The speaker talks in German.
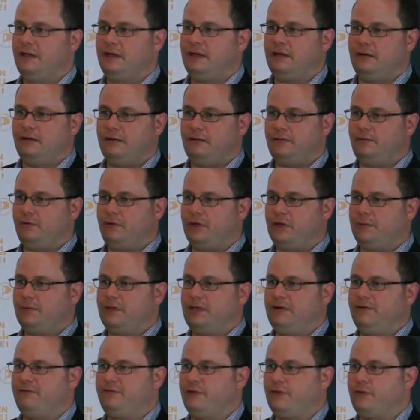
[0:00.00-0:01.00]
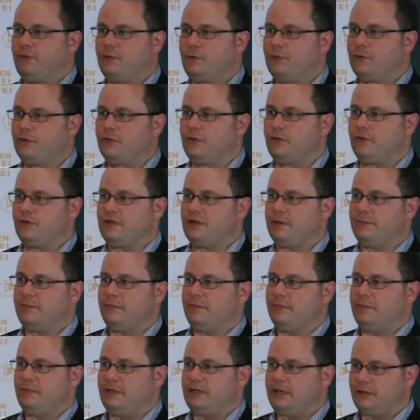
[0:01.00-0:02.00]
Er äh, wollte mit den Franzosen
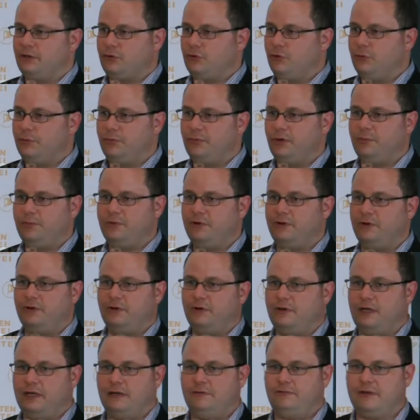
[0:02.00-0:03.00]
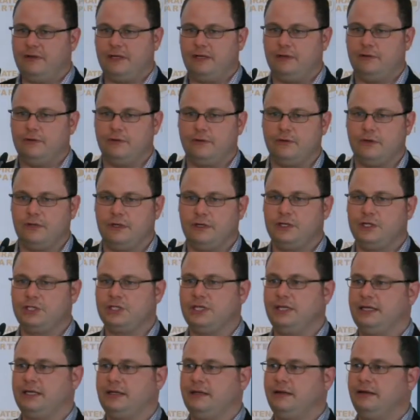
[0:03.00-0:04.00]
zusammen eine Atombombe entwickeln und solche
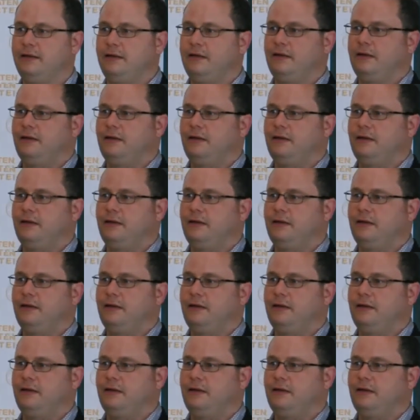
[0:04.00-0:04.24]
Geschichten.